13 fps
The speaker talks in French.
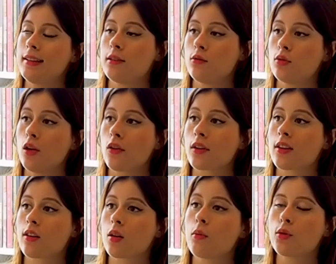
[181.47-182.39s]
la qualité d'une
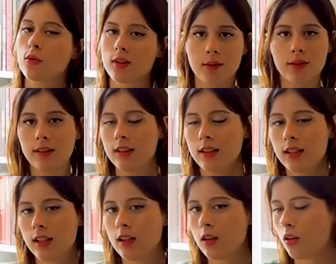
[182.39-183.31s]
œuvre, c'est seulement nos
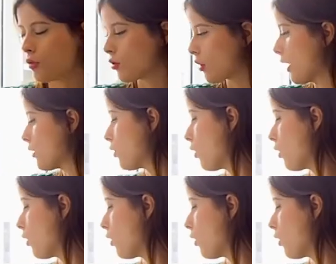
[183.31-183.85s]
affinités en tant